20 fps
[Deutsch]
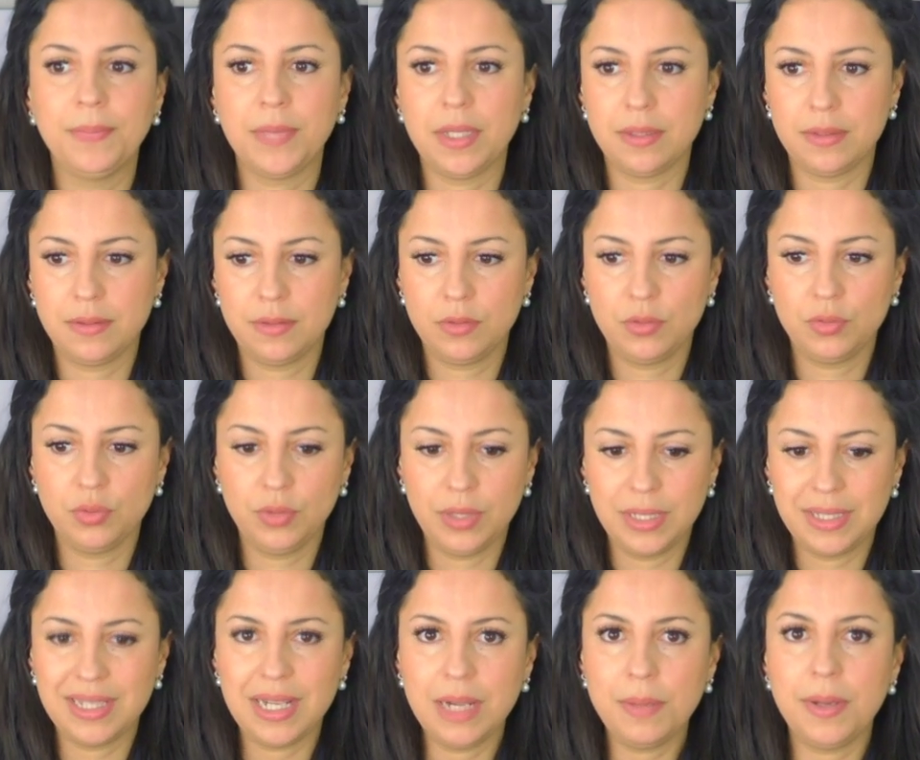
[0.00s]
Das tue
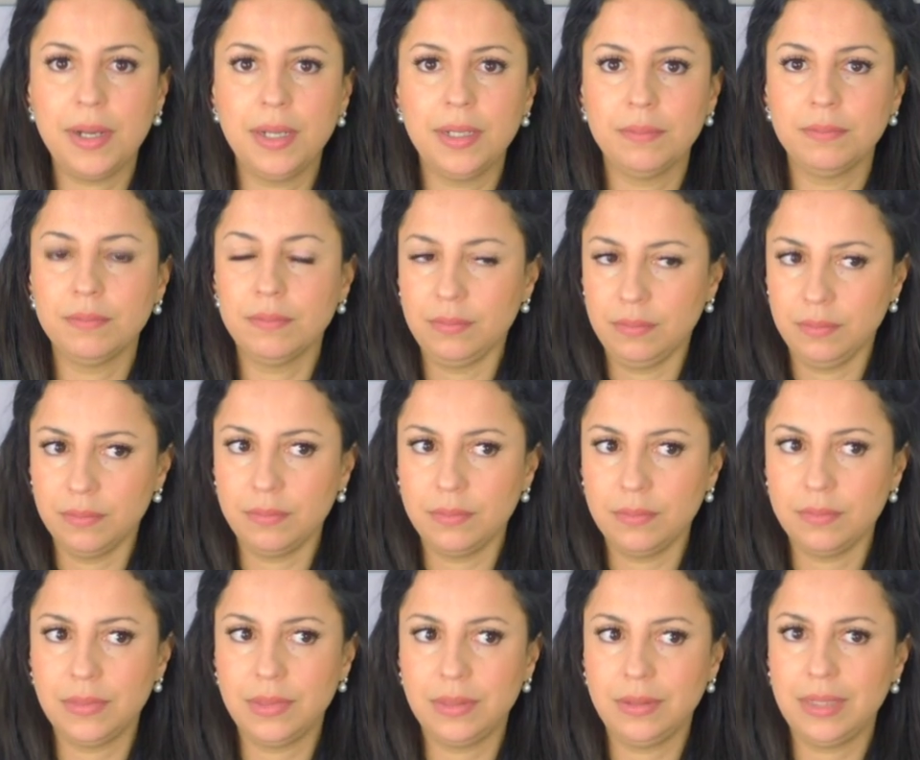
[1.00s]
ich selber
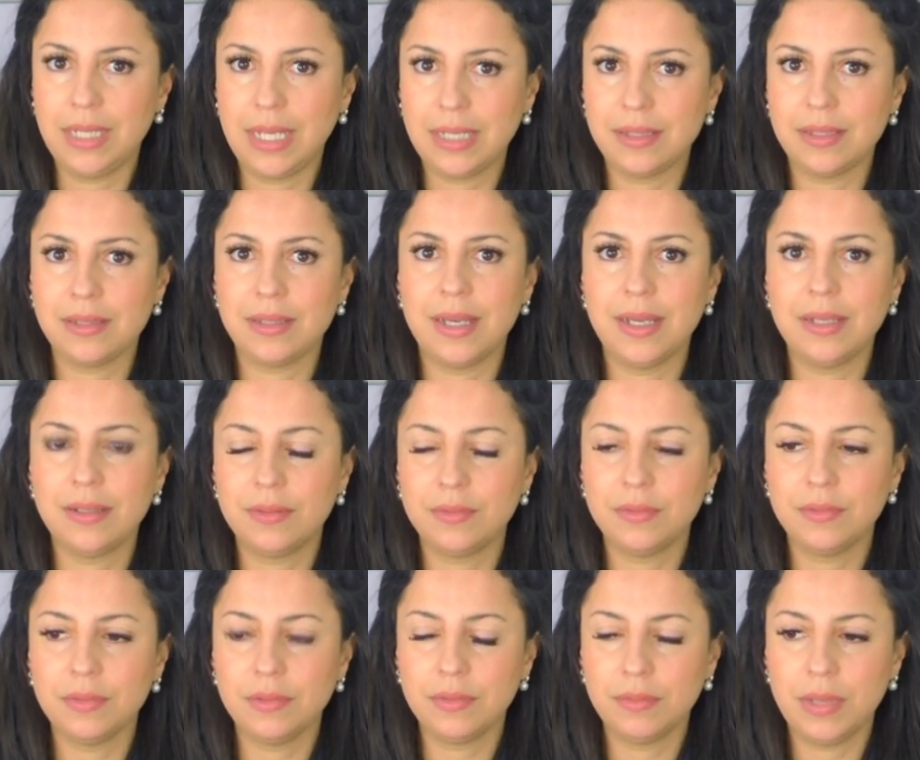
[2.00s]
die ganze Zeit
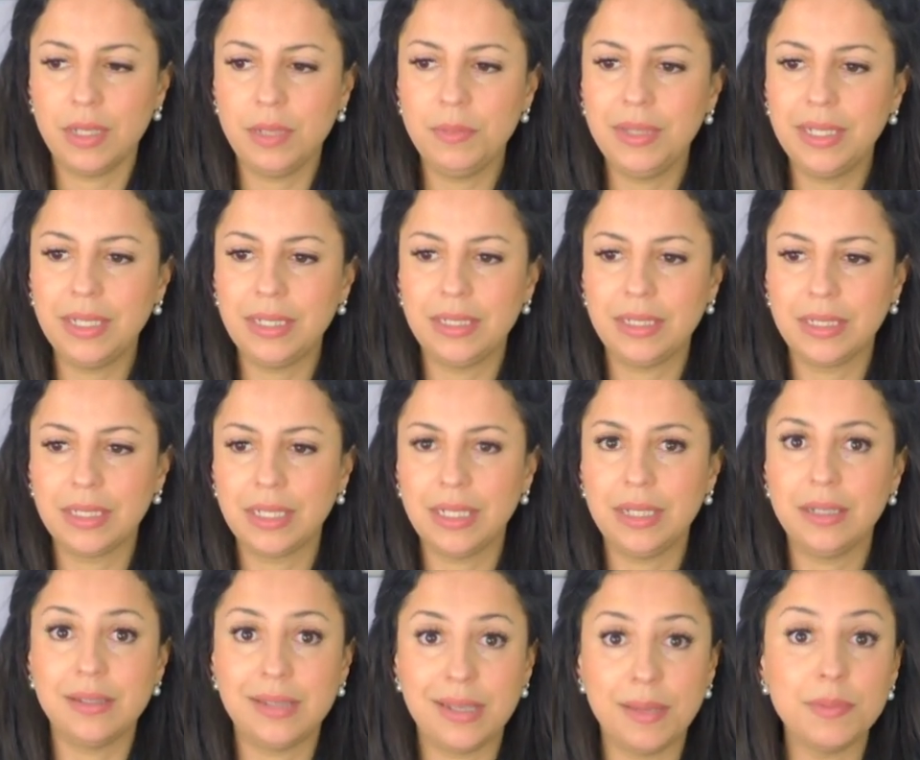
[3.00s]
in mir
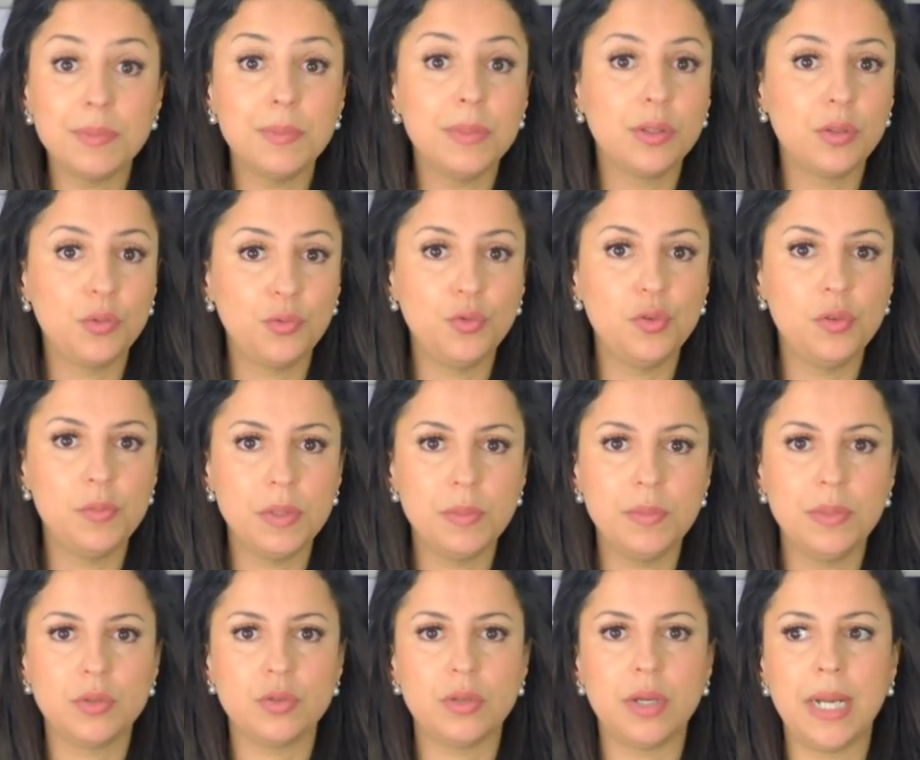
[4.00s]
integrieren, Selbstmitgefühl mit
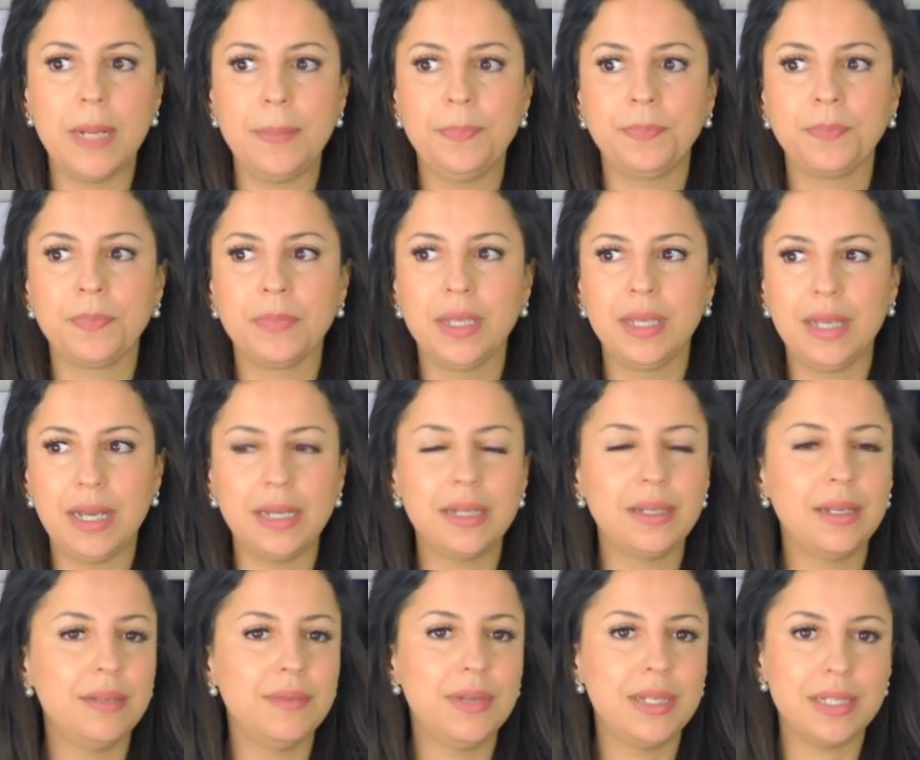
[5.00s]
mir zu haben. Gerade
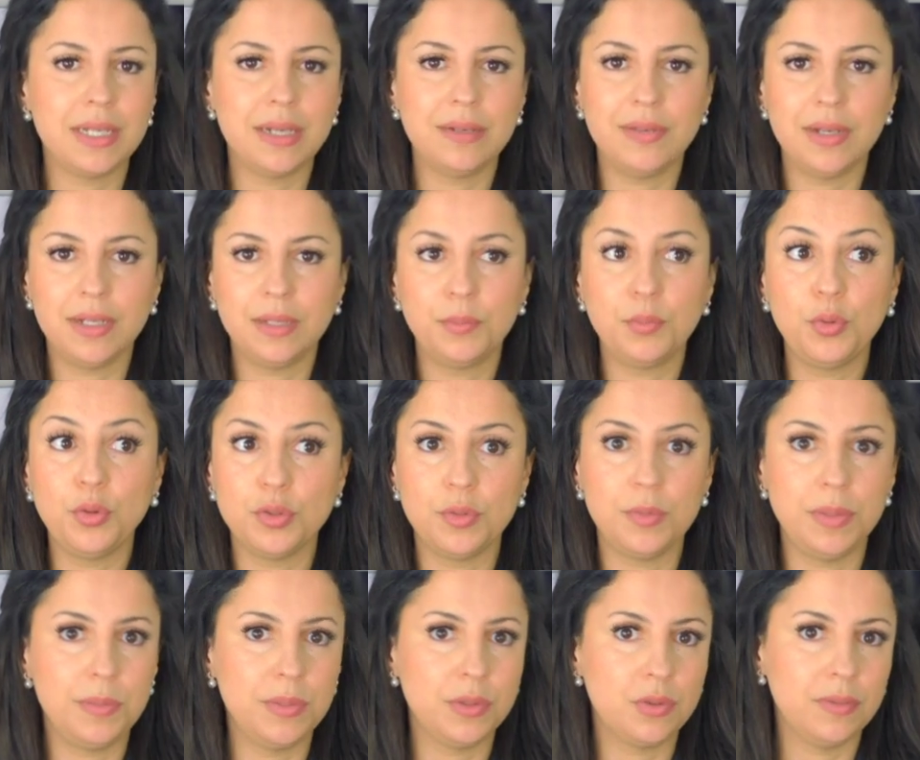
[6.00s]
dann, wenn ich anfange, böse
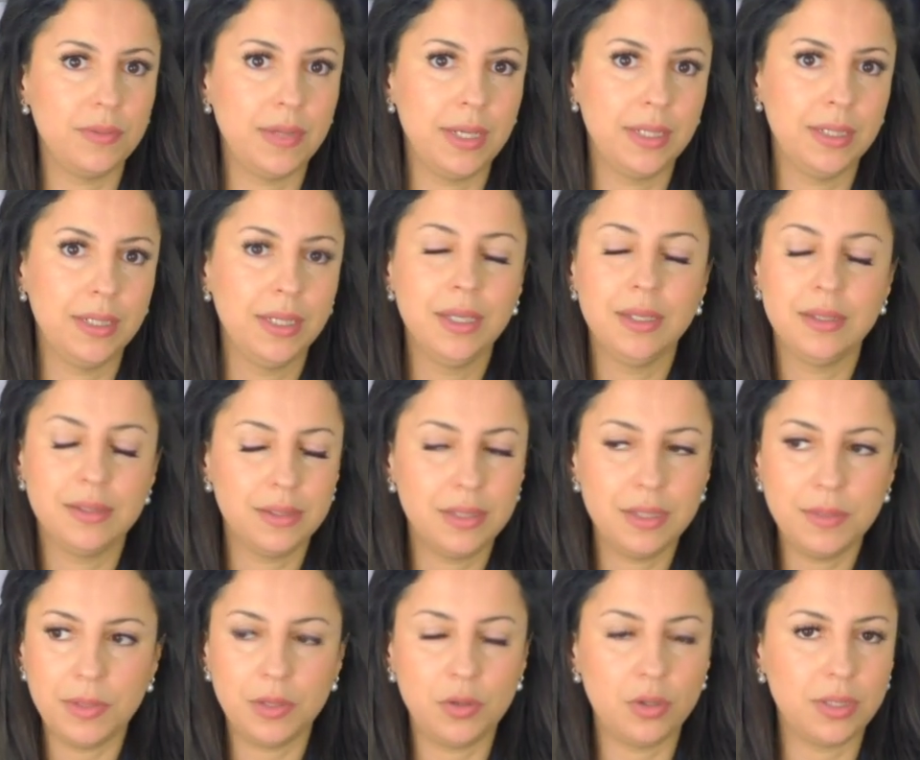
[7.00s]
mit mir zu werden. Es ist
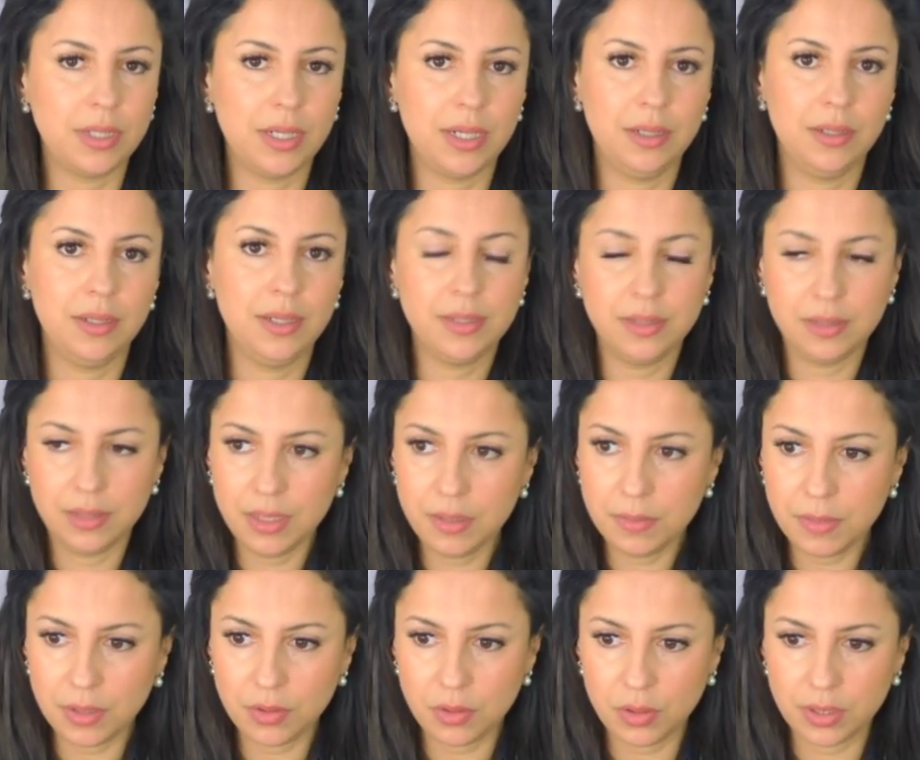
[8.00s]
immer noch da. Es ist
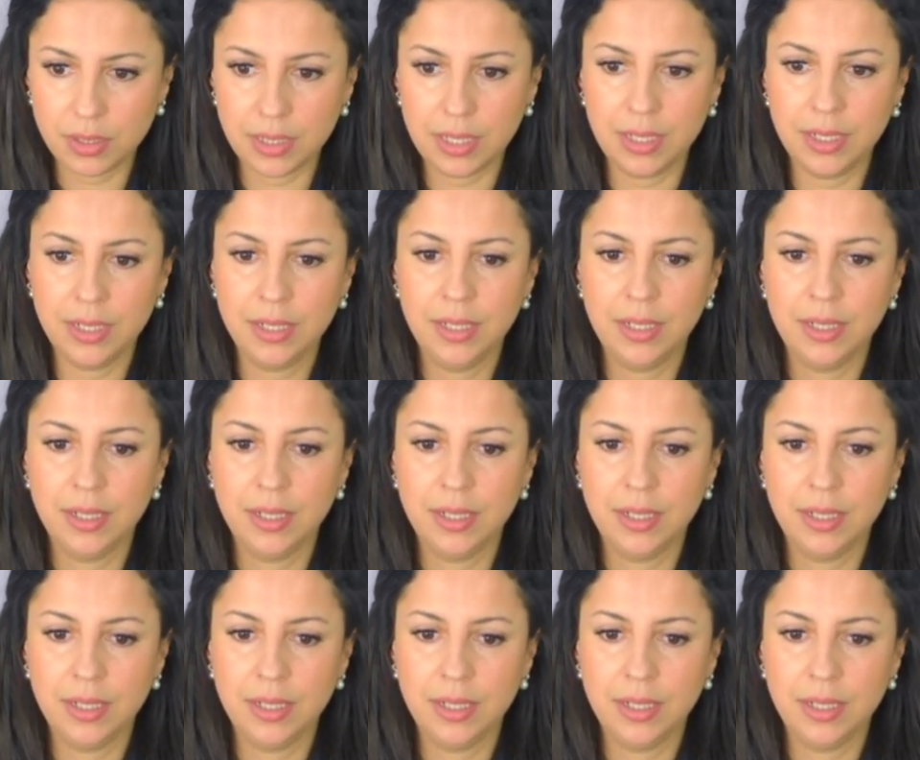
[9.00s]
immer noch da.